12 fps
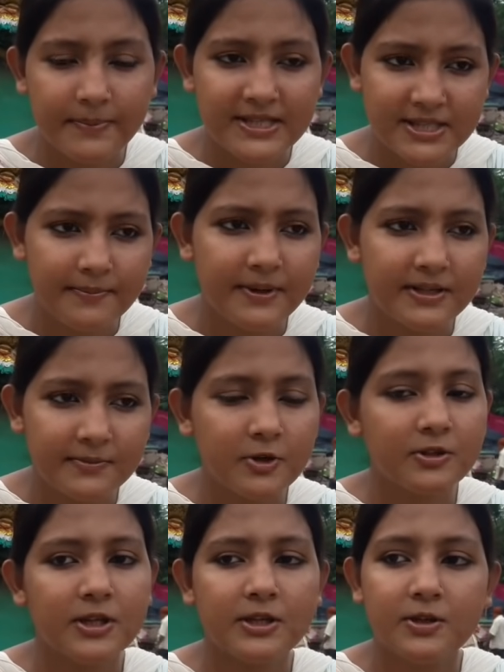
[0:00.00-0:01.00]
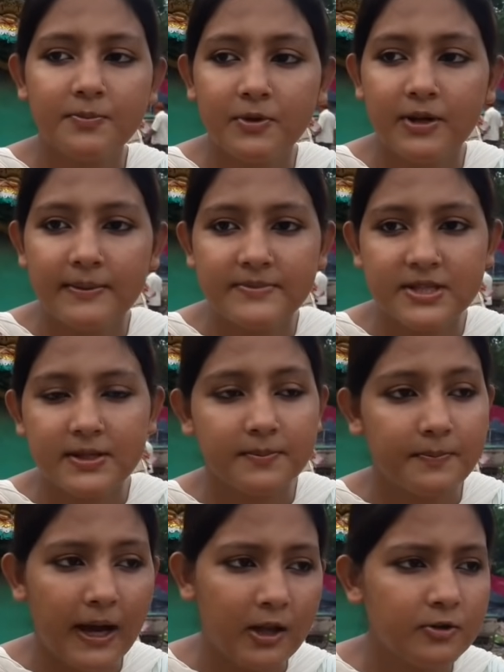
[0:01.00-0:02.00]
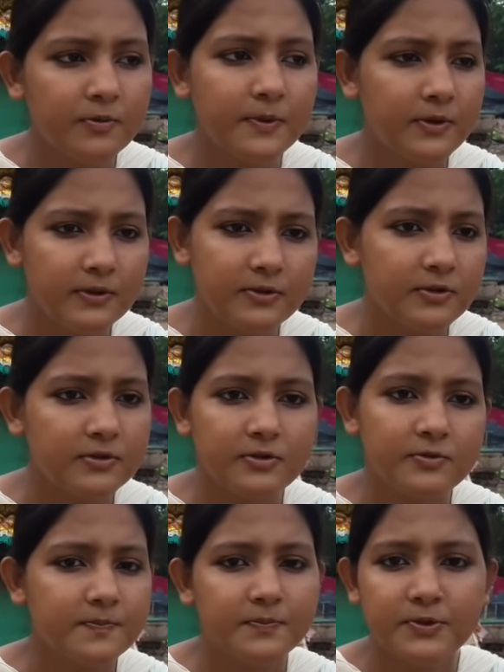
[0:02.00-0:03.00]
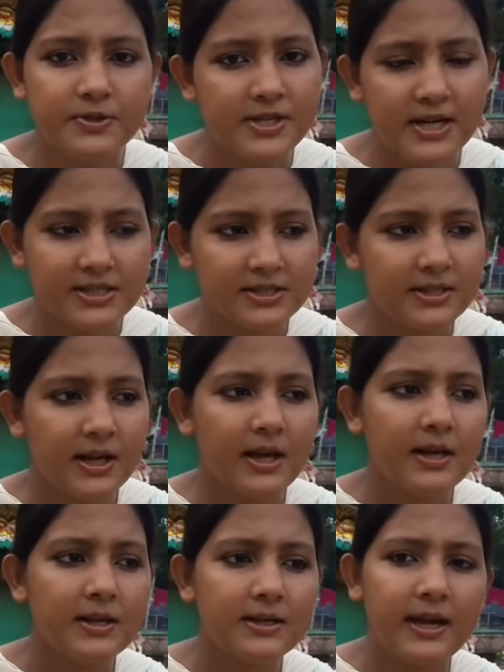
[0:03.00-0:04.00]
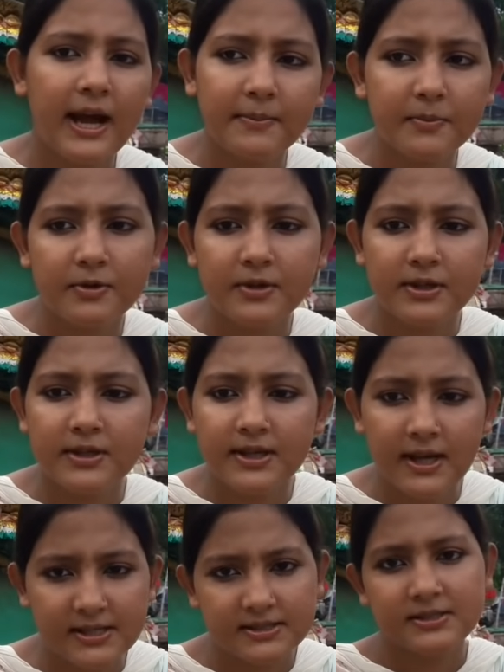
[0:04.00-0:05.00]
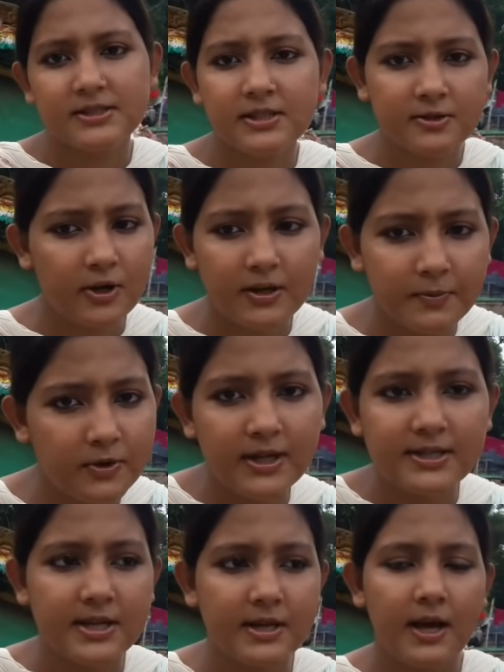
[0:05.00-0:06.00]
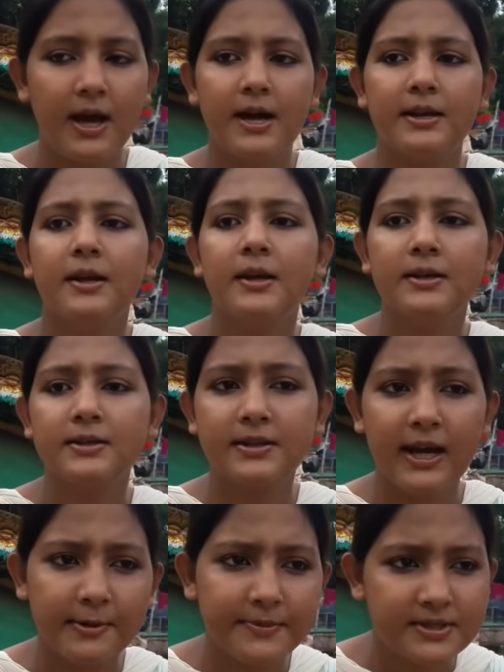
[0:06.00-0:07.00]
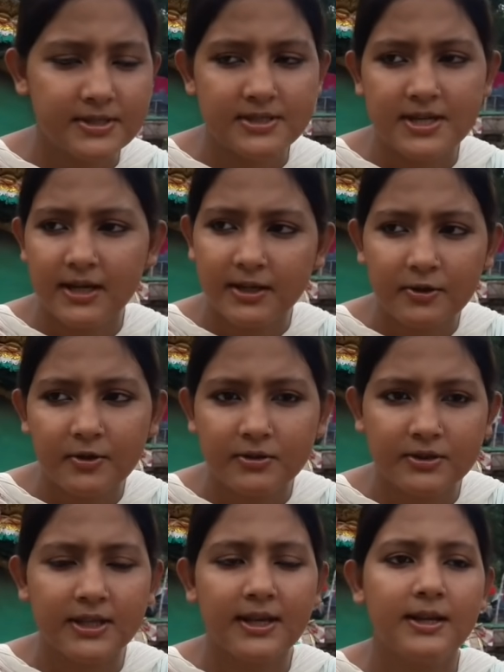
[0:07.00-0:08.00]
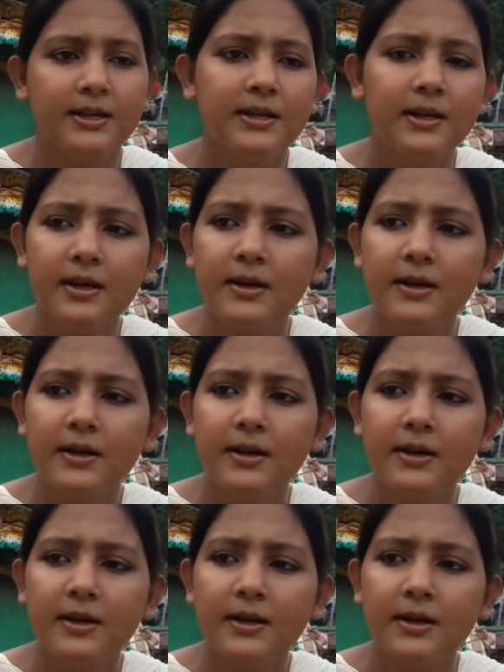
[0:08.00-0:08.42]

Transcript: বাসা বাড়ির কথাই তো বললাম যে ভালো মন্দ তো বুঝে আসে না কার মনে কী আছে সে তো আর বলা যায় না আর গার্মেন্টস চাকরি করতে গেলে